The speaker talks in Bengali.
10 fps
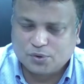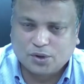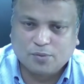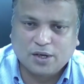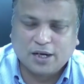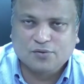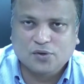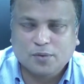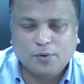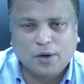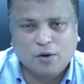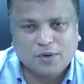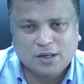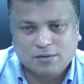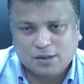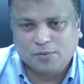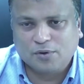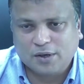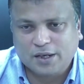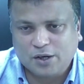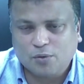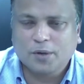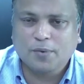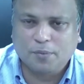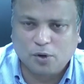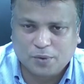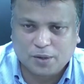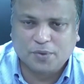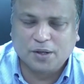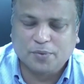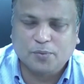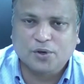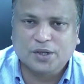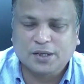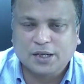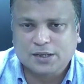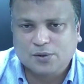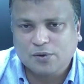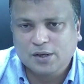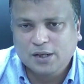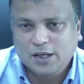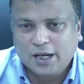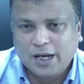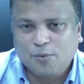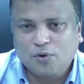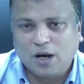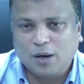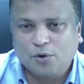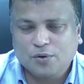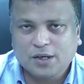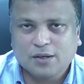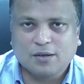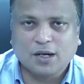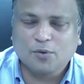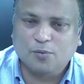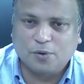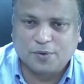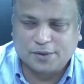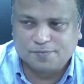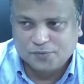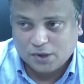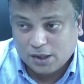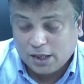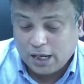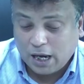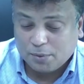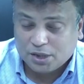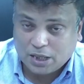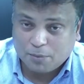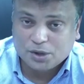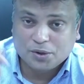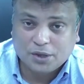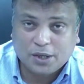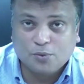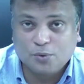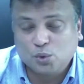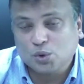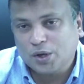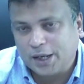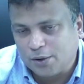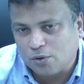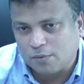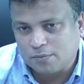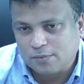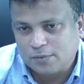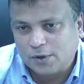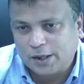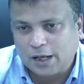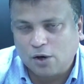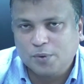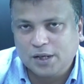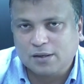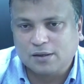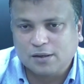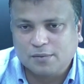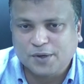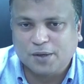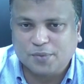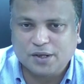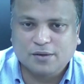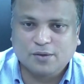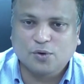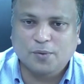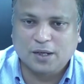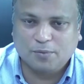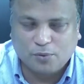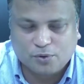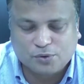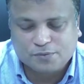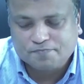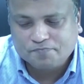সত্যি বললে রাজনৈতিকভাবে আওয়ামী লীগ এবং এনটি আওয়ামী লীগ বা আওয়ামী লীগ বিএনপি পরে আসলো এবং আবাহনী এবং মহামডান আমাদের সামাজিকতার গুরুত্ব ছিল এরকম ধরেন আওয়ামী লীগ বিএনপি দুই ভাগে বিভক্ত